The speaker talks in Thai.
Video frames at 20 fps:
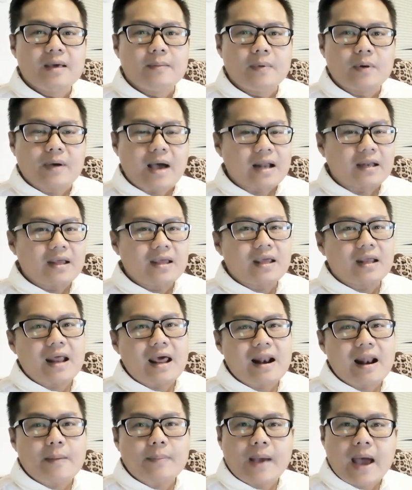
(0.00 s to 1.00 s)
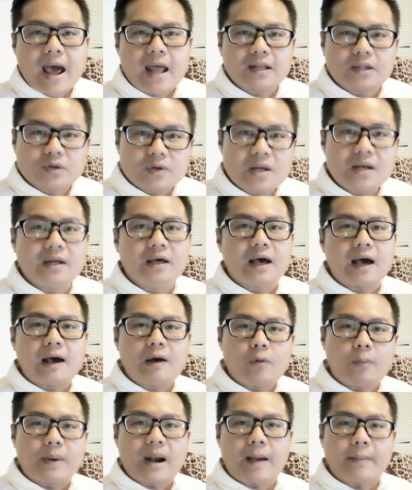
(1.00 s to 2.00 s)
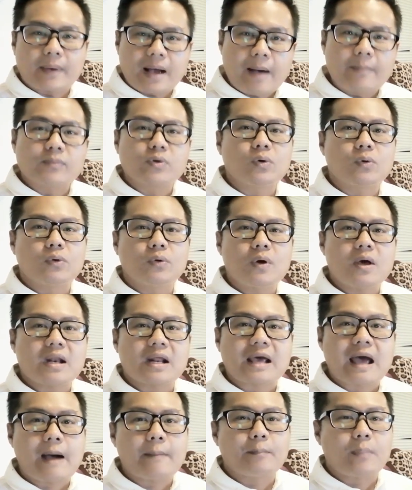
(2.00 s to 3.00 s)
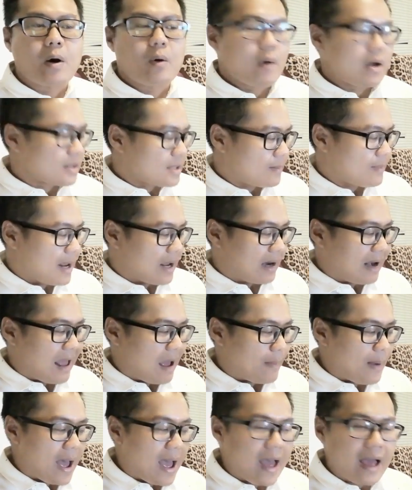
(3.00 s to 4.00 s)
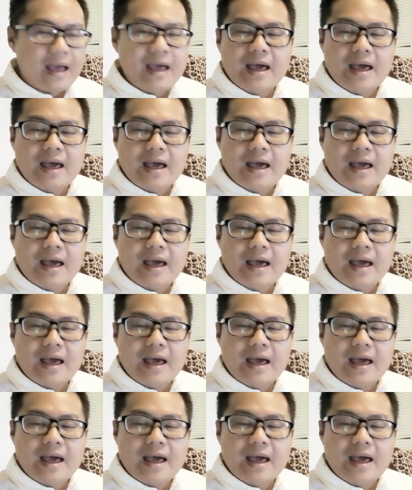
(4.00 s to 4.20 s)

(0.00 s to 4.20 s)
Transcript: มีโอกาสที่จะได้รับการช่วยเหลืออุปถัมภ์ค้ำชูด้วยนะครับ เพราะว่าตำแหน่งลาภะ